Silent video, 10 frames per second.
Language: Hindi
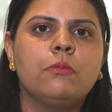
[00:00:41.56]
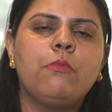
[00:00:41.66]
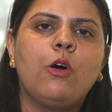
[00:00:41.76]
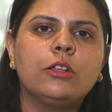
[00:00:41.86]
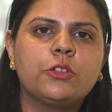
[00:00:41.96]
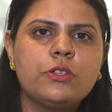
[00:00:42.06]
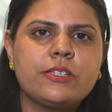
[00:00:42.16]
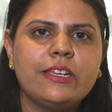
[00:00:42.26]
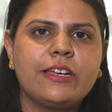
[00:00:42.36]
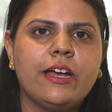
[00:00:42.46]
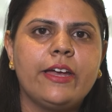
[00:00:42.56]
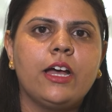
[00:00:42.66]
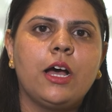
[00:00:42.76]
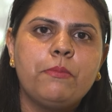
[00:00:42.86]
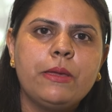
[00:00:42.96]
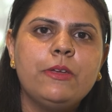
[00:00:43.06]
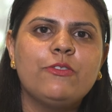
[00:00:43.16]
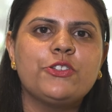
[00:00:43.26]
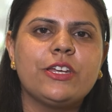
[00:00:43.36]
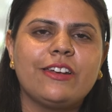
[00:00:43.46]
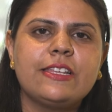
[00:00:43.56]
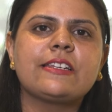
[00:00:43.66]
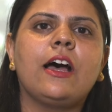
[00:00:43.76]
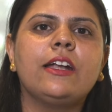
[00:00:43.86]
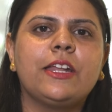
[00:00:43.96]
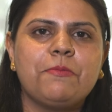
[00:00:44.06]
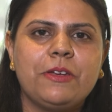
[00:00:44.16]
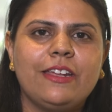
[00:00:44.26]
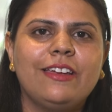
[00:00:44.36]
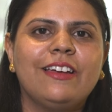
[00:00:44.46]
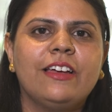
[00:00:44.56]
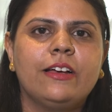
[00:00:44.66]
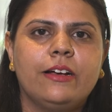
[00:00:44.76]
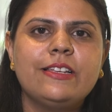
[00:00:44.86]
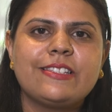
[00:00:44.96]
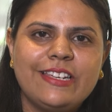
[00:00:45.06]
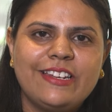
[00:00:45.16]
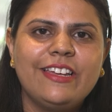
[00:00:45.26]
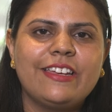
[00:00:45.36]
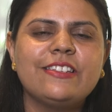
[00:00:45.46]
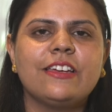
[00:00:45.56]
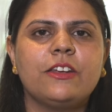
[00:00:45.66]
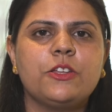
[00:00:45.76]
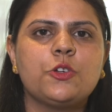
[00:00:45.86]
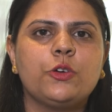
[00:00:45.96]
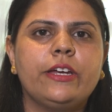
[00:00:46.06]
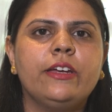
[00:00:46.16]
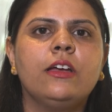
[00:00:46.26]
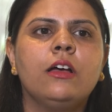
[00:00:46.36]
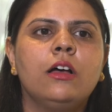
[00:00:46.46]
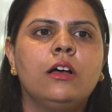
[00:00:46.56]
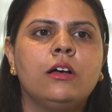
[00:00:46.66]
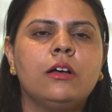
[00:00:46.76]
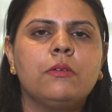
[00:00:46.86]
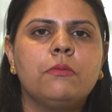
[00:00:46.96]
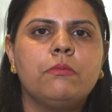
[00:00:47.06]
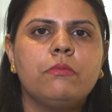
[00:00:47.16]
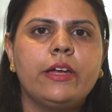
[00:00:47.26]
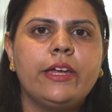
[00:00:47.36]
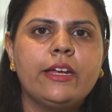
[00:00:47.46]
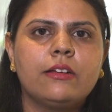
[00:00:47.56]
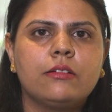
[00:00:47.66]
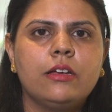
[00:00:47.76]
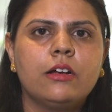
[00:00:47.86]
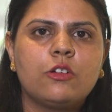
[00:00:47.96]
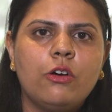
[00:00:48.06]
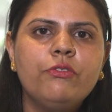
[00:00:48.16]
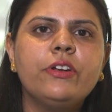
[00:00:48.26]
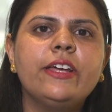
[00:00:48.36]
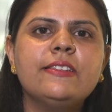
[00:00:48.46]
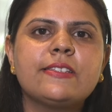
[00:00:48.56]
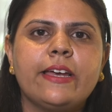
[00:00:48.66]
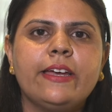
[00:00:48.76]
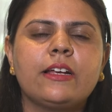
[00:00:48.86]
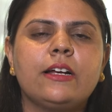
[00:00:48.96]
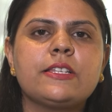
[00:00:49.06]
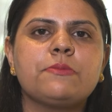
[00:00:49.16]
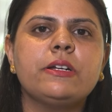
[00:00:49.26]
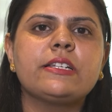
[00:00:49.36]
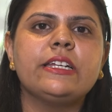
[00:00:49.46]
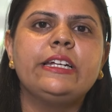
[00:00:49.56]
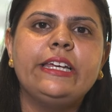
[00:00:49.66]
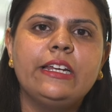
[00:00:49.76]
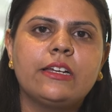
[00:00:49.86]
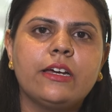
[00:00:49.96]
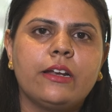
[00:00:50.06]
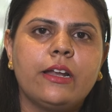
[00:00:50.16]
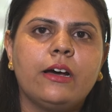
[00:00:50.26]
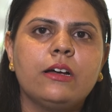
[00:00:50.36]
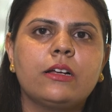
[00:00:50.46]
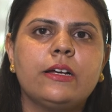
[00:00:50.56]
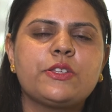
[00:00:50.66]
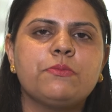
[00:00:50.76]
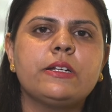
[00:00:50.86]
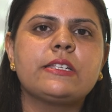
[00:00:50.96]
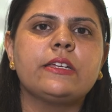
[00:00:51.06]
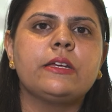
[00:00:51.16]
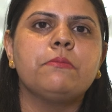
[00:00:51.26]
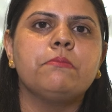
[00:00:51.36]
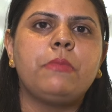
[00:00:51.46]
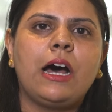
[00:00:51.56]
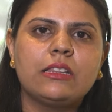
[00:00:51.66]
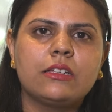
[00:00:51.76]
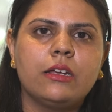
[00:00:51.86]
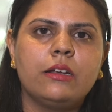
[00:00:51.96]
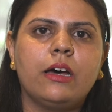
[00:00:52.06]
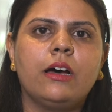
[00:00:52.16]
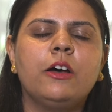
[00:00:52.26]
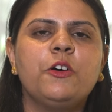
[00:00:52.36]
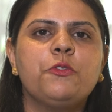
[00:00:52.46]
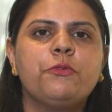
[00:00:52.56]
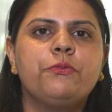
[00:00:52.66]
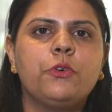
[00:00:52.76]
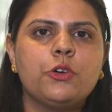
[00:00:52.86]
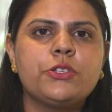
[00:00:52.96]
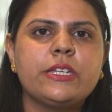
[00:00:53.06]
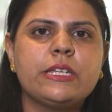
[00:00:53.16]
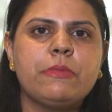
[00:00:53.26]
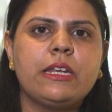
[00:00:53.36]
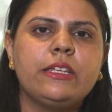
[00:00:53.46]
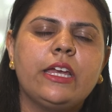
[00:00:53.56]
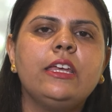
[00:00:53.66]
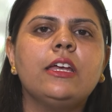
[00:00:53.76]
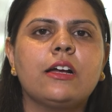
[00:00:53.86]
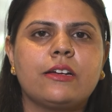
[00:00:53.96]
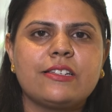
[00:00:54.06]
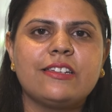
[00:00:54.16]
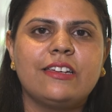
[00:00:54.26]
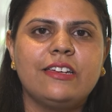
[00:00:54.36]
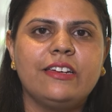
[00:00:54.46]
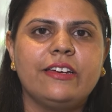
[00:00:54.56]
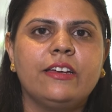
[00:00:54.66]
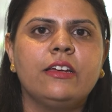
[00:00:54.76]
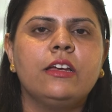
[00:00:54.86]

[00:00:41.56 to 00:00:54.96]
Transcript: बहुत कुछ सीखा है अभी भी वो जर्नी स्टार्ट है मेरी uh, सीखने की जर्नी जो है एक कॉन्फिडेंस है कस्टमर से डील करना कस्टमर से बात करना वो चीज़ें मैंने यहीं आकर सीखी है